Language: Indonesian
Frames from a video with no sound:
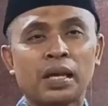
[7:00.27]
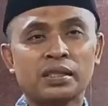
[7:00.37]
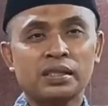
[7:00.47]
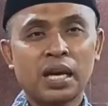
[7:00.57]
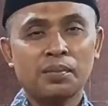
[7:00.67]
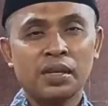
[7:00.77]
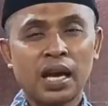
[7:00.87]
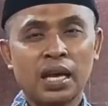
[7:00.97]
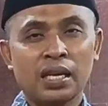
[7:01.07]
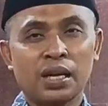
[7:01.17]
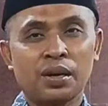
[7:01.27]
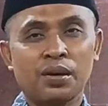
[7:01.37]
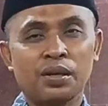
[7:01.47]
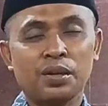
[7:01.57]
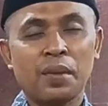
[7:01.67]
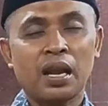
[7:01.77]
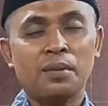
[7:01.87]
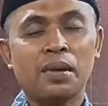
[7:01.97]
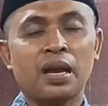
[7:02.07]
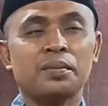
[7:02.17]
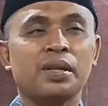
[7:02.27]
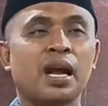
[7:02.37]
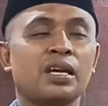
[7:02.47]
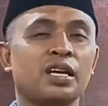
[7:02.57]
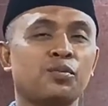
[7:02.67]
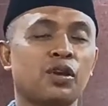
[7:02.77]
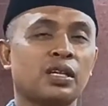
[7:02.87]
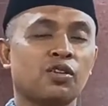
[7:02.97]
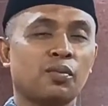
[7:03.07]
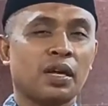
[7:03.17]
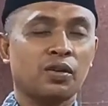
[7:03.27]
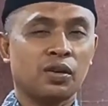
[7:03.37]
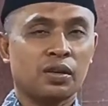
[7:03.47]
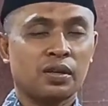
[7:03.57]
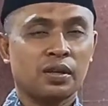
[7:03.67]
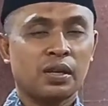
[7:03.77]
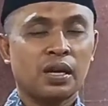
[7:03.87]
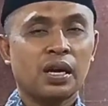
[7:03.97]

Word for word: empat jam di akhir di malam-malam terakhir bulan Ramadan.